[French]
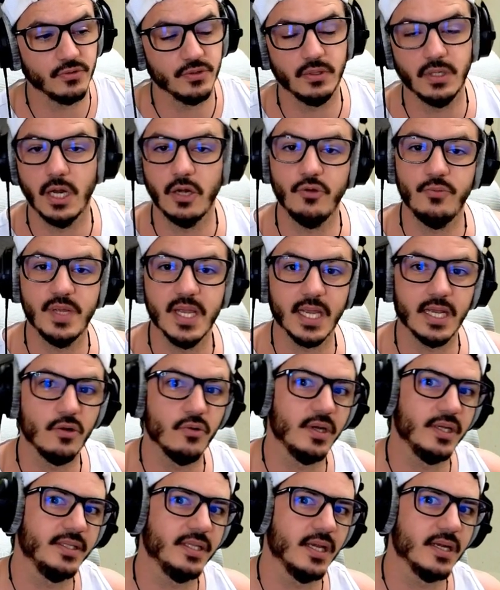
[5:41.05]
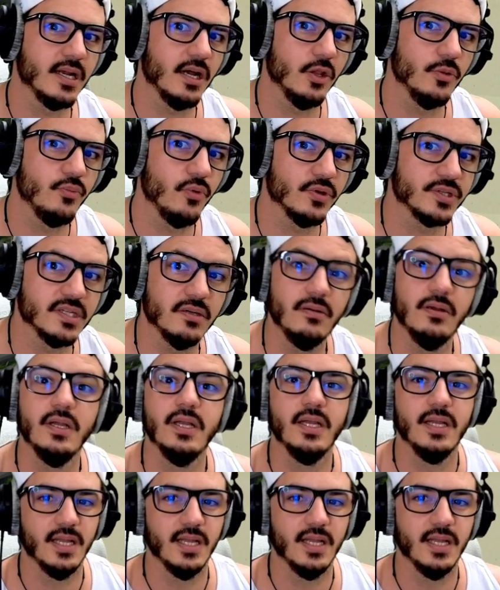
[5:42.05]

dans la lumière il aurait été à 40%,